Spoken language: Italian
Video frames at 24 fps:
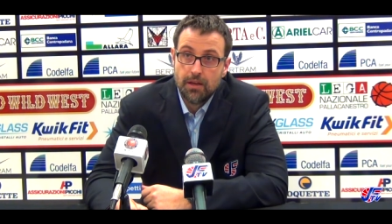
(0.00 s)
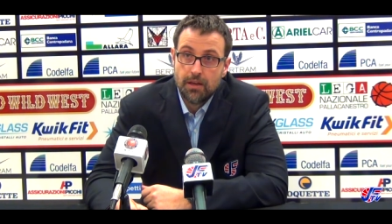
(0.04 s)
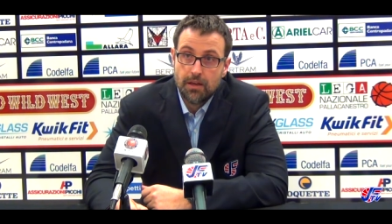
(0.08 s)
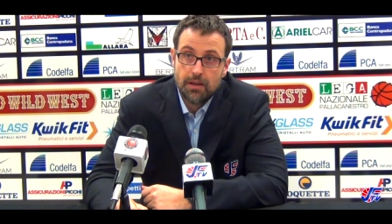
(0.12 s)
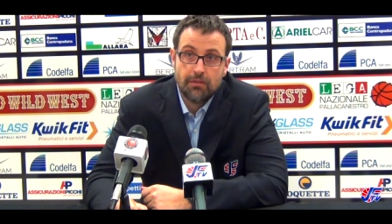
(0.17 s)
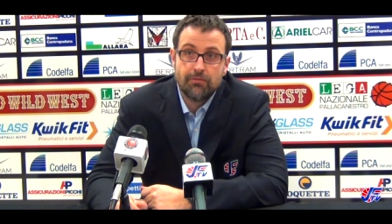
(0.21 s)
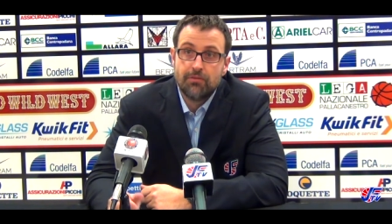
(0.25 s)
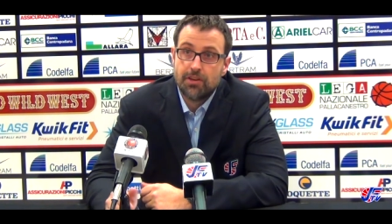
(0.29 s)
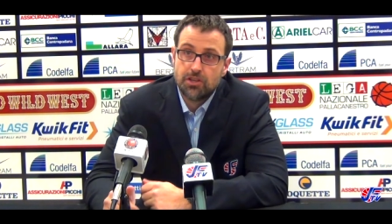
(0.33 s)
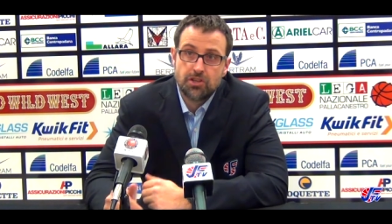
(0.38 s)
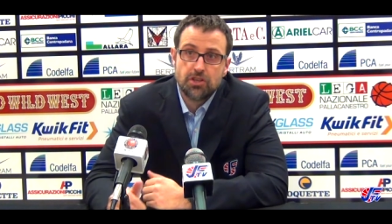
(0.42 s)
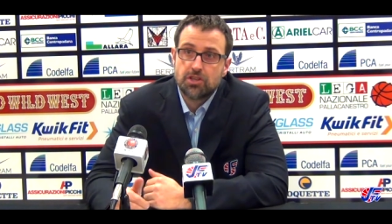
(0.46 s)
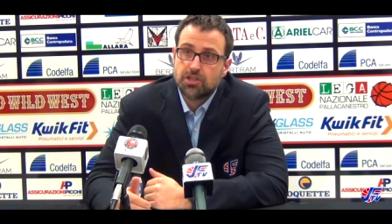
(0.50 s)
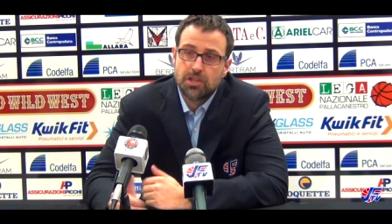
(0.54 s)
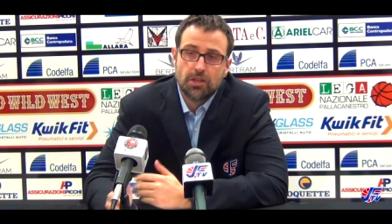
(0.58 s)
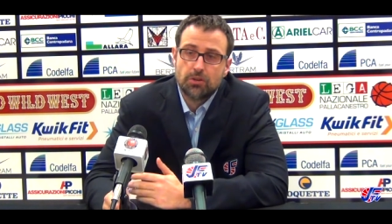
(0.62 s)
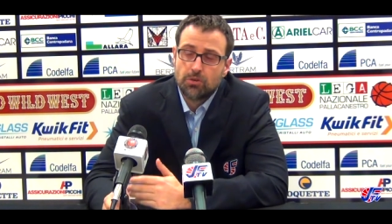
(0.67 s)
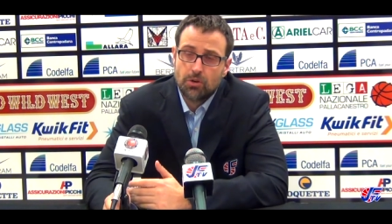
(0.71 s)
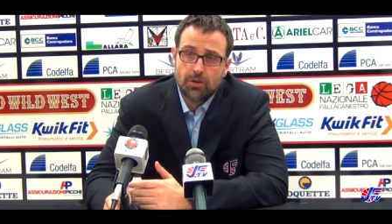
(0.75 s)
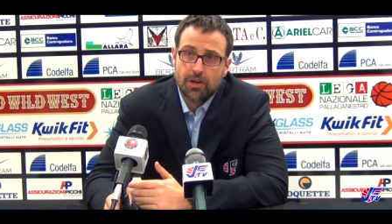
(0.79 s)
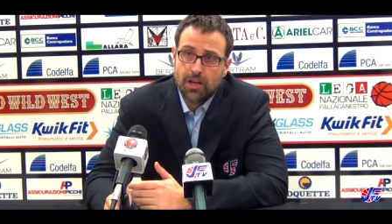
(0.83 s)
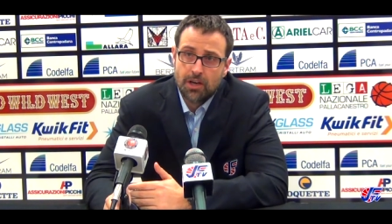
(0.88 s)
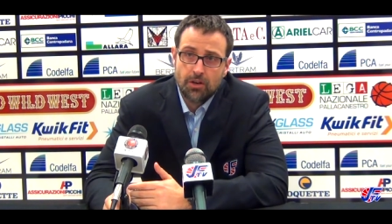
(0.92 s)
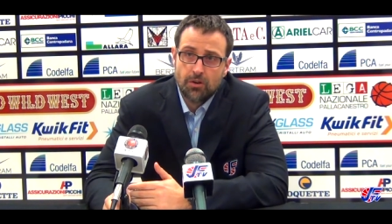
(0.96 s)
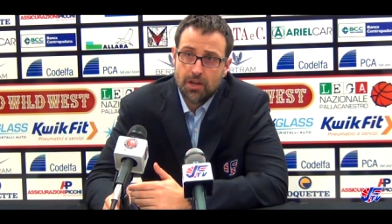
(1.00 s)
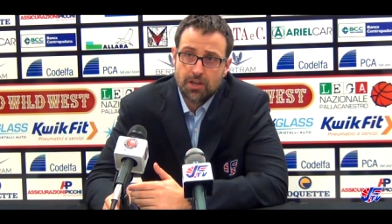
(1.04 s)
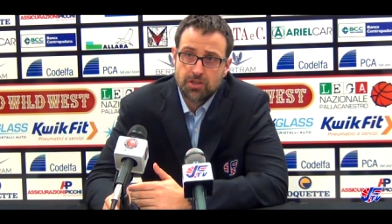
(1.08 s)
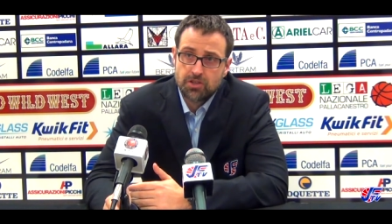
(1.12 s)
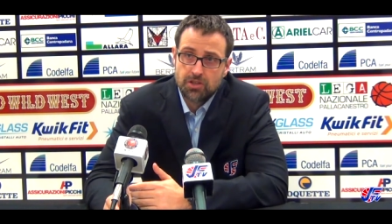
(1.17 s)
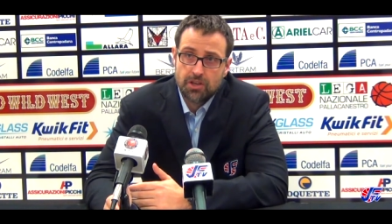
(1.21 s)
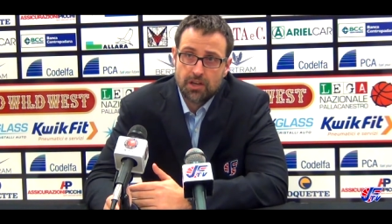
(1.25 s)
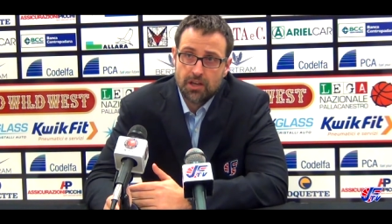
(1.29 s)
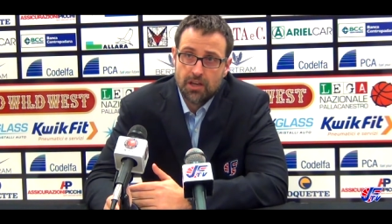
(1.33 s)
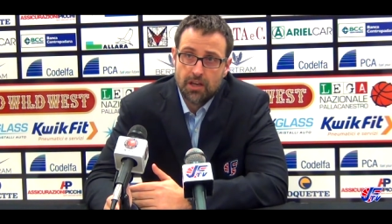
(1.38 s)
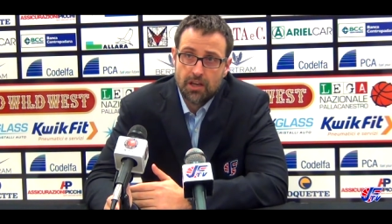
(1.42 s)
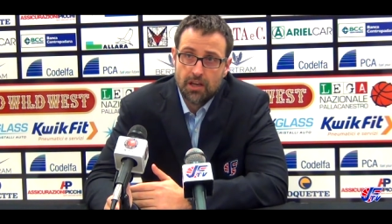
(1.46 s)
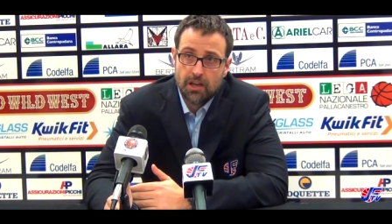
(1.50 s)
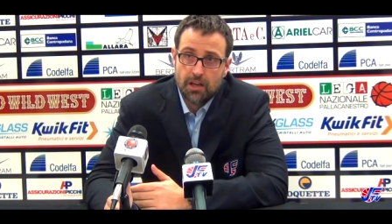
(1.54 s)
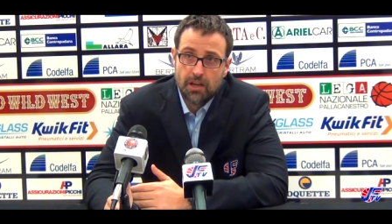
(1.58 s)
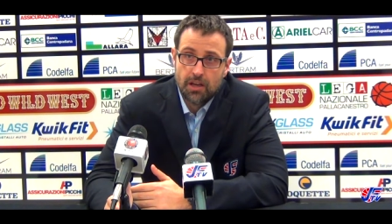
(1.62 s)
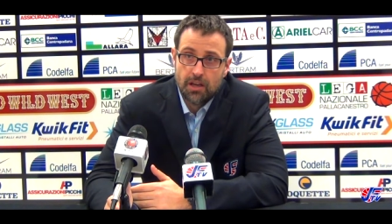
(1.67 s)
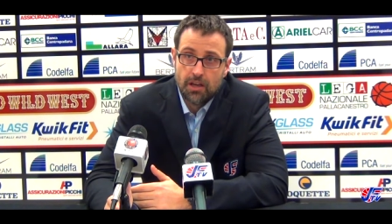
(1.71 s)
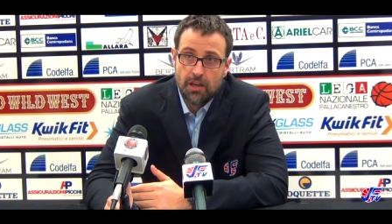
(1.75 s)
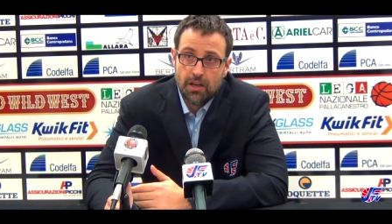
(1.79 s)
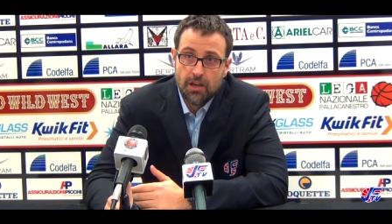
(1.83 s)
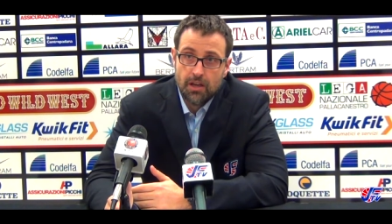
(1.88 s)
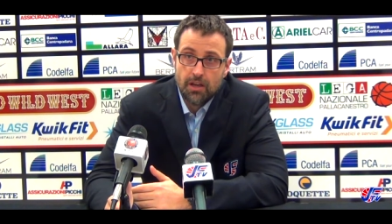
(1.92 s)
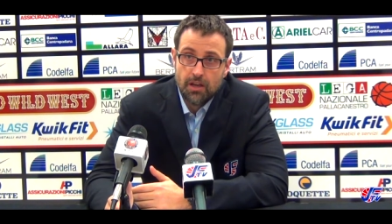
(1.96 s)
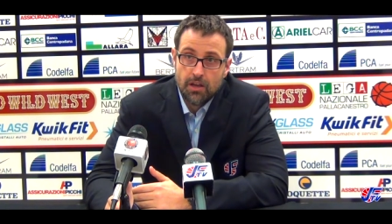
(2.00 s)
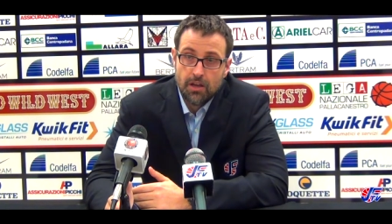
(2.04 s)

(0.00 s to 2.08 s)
invece sta tornando a essere